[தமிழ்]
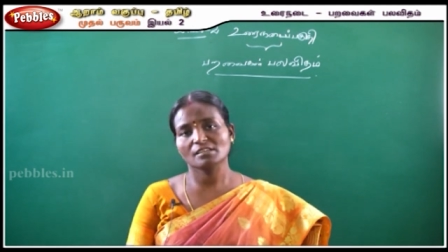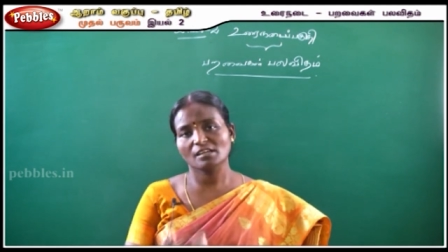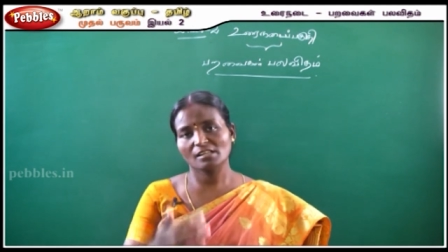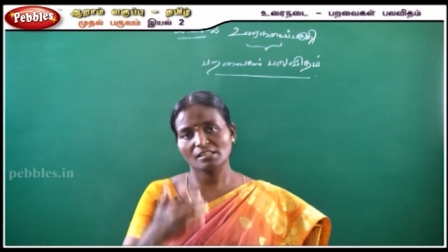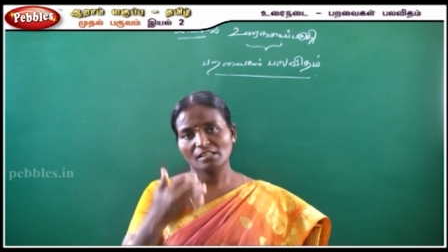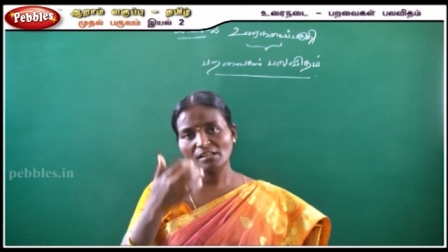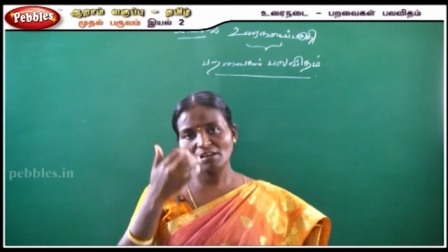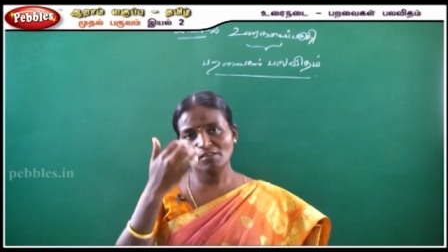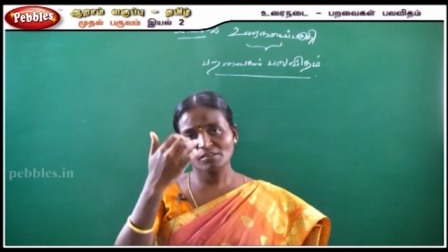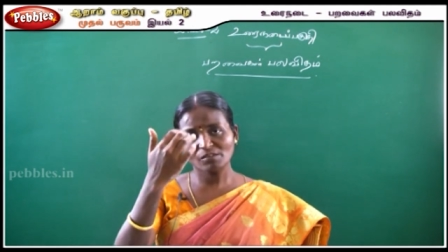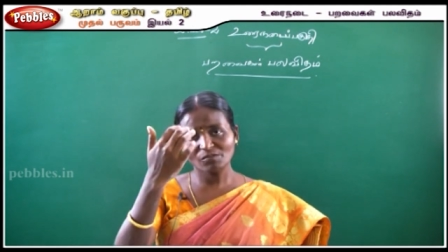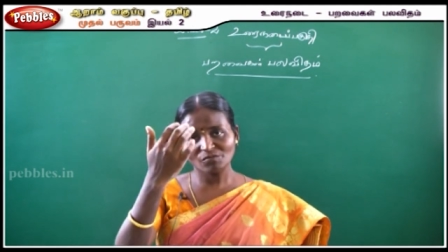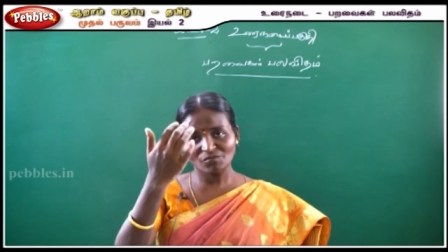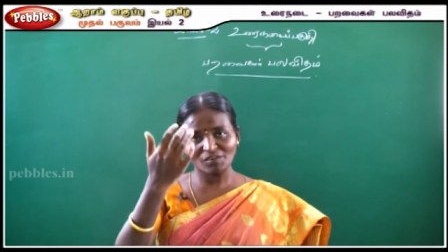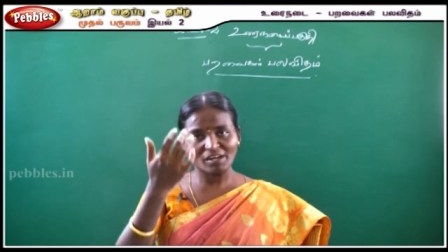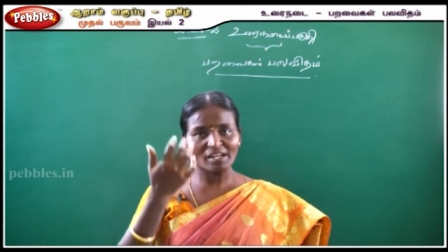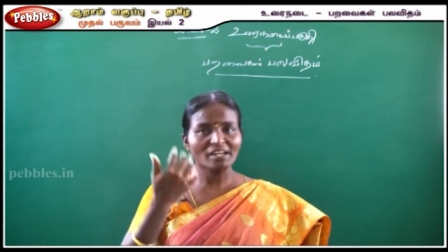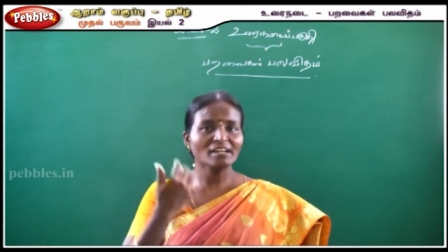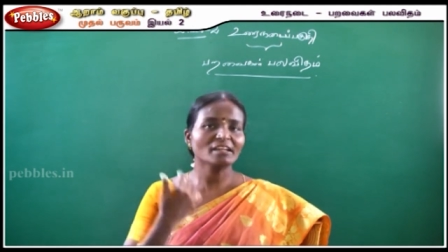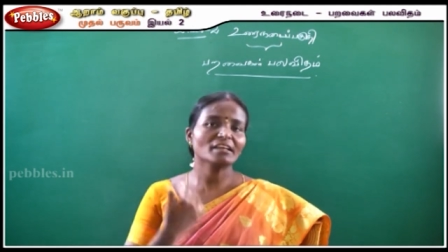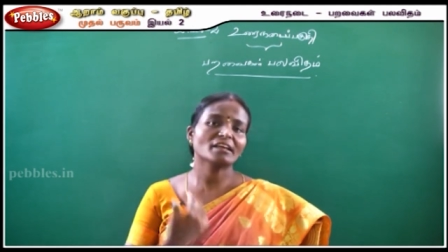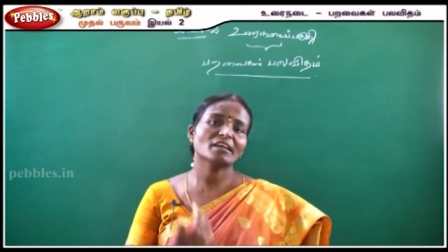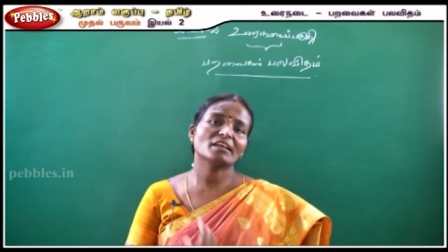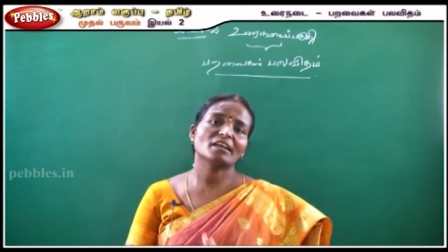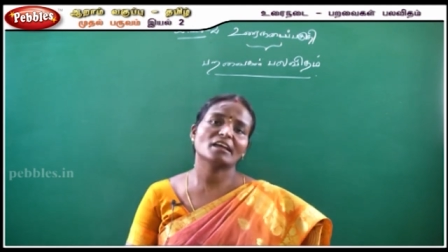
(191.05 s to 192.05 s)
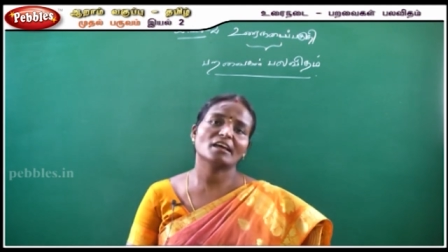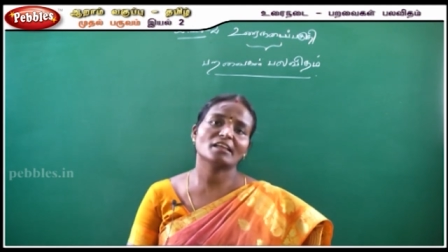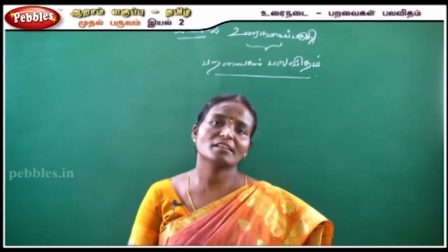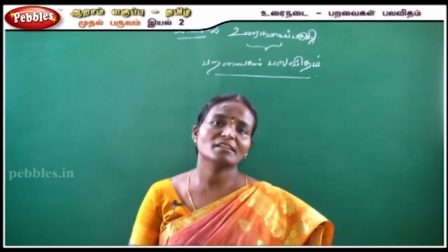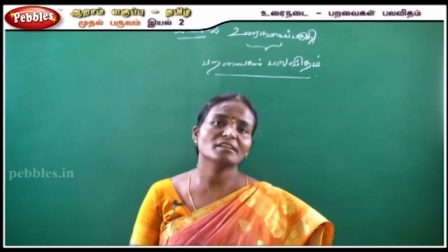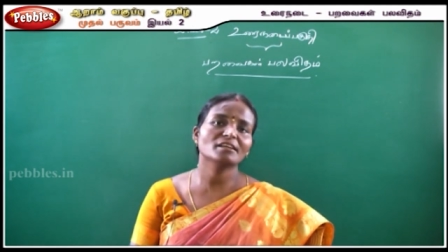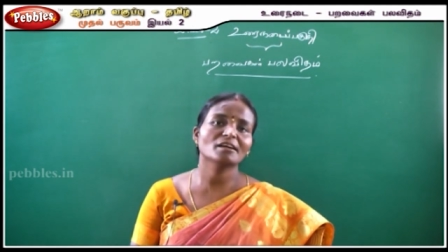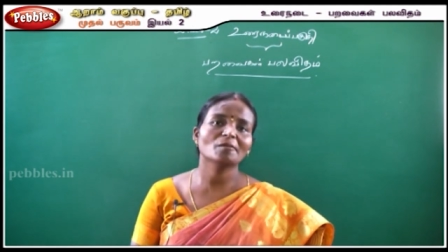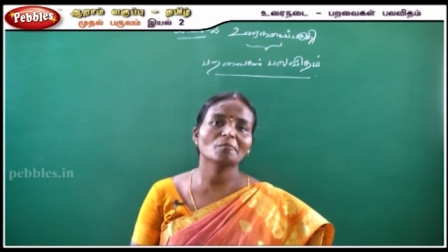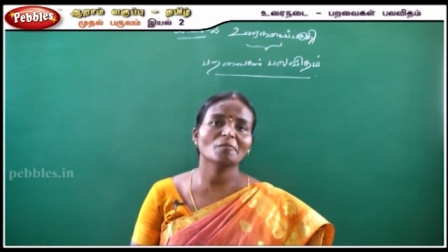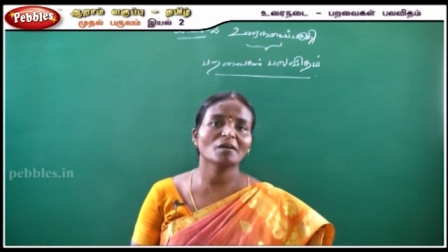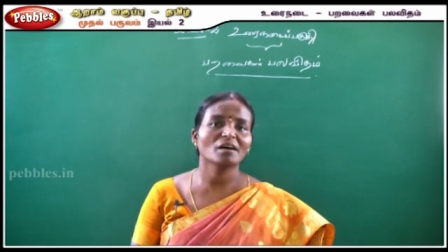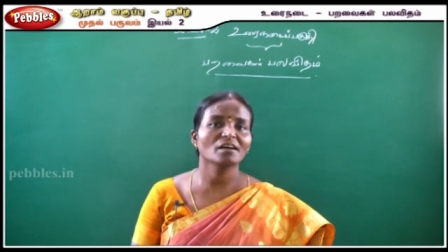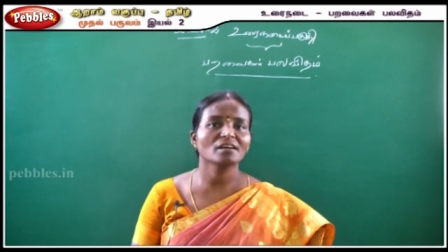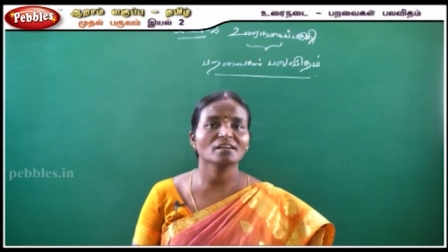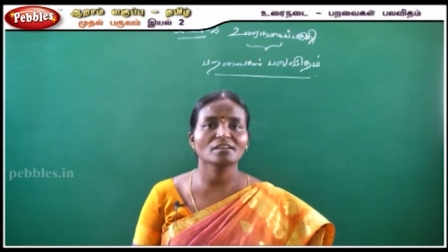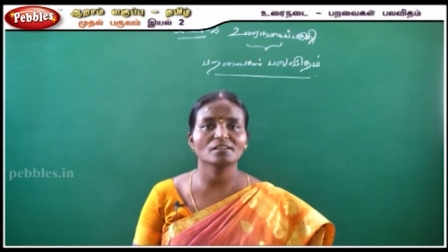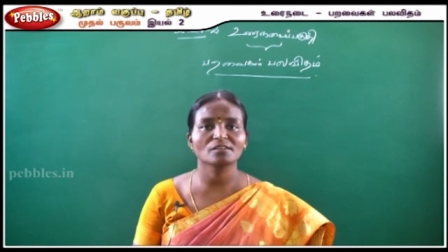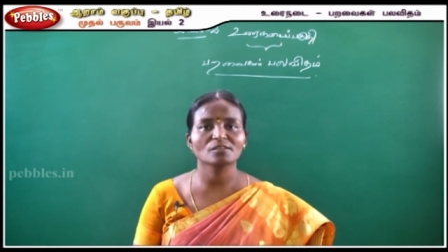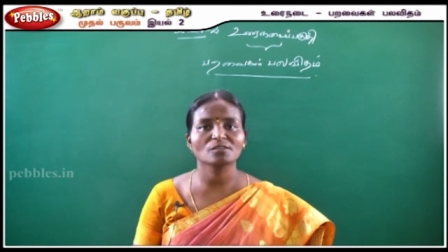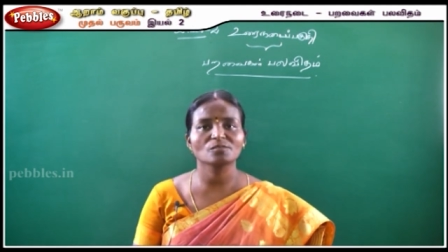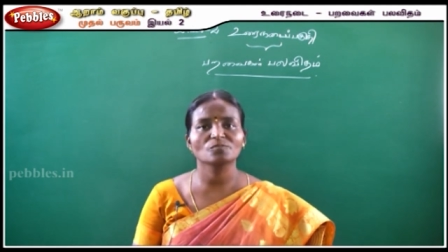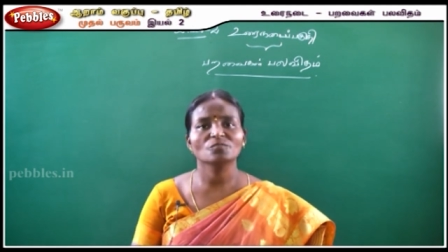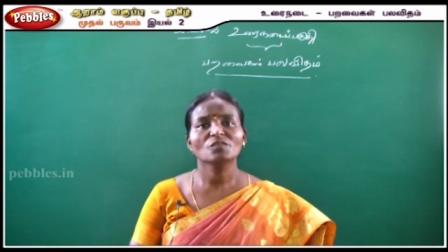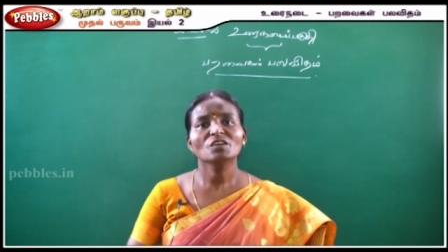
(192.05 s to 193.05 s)
அதாவது வருகை அதிகமாக
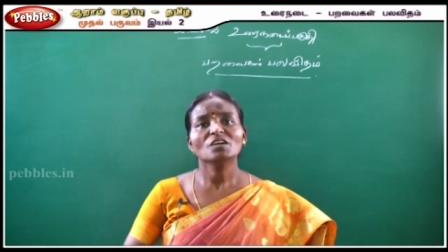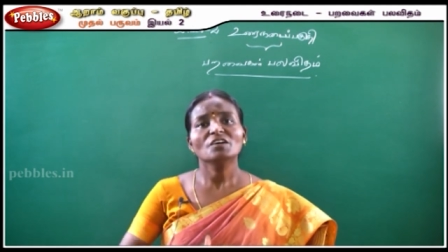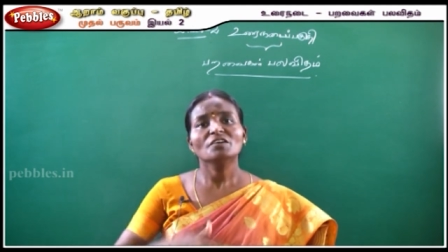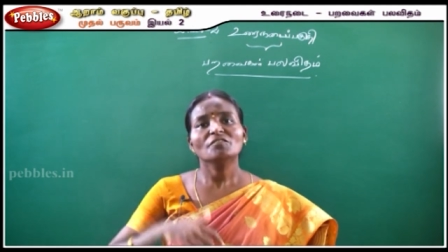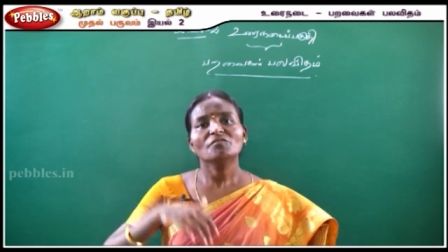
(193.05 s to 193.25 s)
இருக்கும்